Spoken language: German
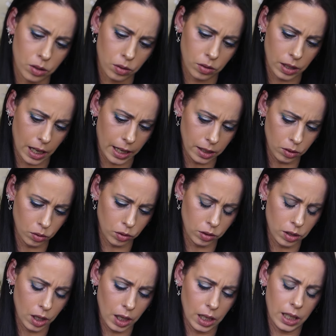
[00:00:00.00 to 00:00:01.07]
zu sein. Und
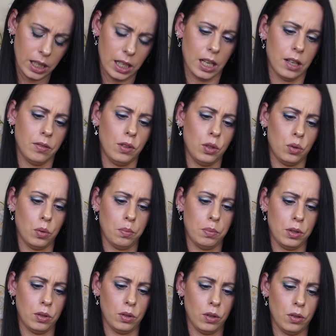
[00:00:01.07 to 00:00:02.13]
irgendwie so ein
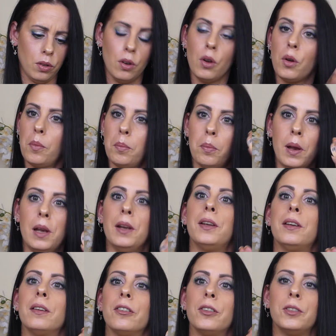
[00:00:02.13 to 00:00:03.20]
bisschen
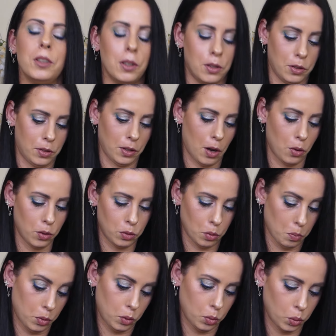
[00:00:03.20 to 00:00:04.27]
billig sieht es aus, um
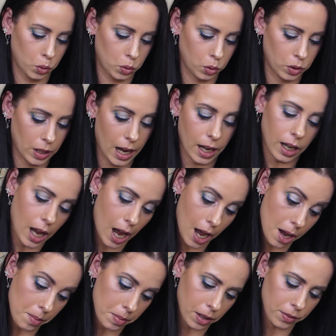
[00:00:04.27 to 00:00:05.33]
es so zu sagen.
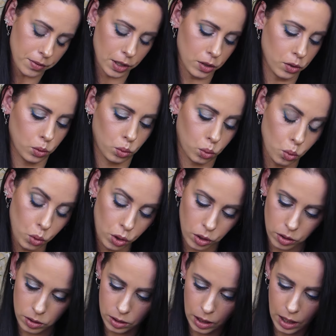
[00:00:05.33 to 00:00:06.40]
Aber wenn es gut
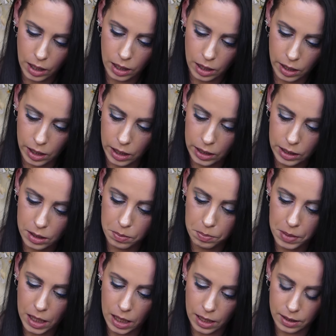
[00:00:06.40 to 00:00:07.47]
ist, äh, ist mir
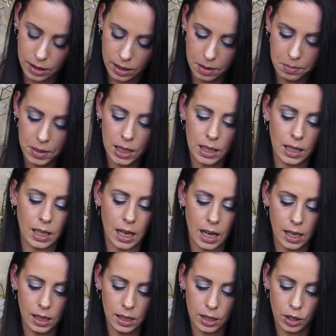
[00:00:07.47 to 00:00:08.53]
das ziemlich
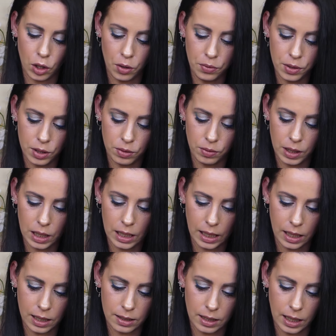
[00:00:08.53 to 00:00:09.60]
egal. Ich hoffe, es wird
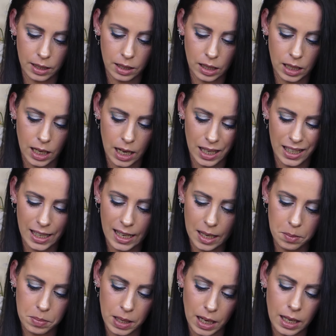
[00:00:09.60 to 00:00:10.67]
lecker sein nach
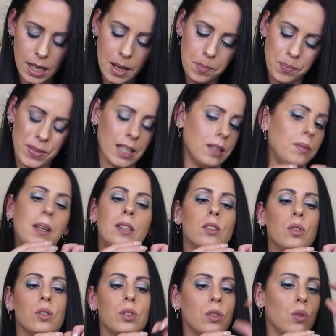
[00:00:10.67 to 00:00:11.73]
Erdbeer. Das wird
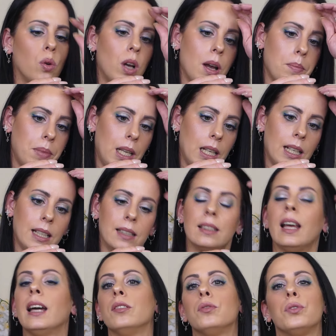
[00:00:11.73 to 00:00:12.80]
so ein Zuckerpeeling
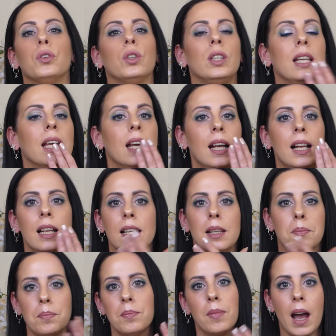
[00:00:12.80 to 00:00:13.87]
sein für die
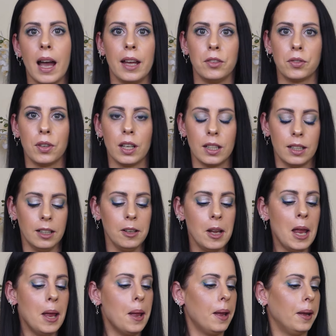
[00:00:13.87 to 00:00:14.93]
Lippen einfach, ne?
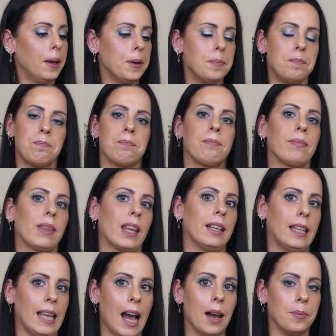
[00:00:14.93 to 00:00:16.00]
Ähm,
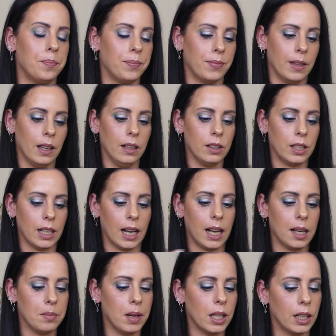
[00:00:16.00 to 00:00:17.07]
ja, ne? Da
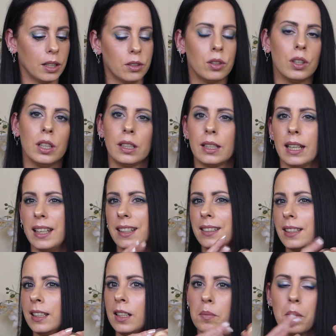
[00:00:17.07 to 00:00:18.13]
kann man natürlich, da
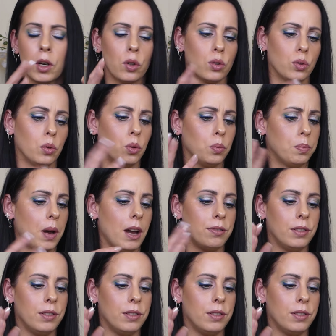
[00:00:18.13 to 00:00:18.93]
sind immer noch so ein paar